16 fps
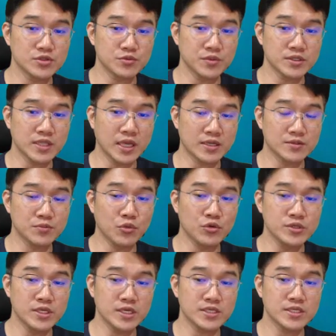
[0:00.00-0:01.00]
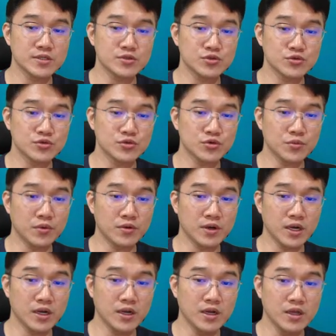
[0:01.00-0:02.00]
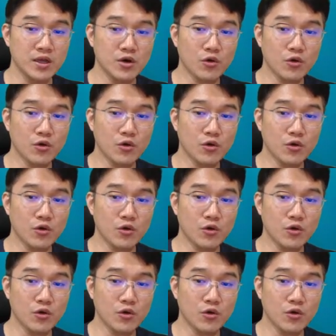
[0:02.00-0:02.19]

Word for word: 정말 나름 모이에킹 쪽으로 뭔가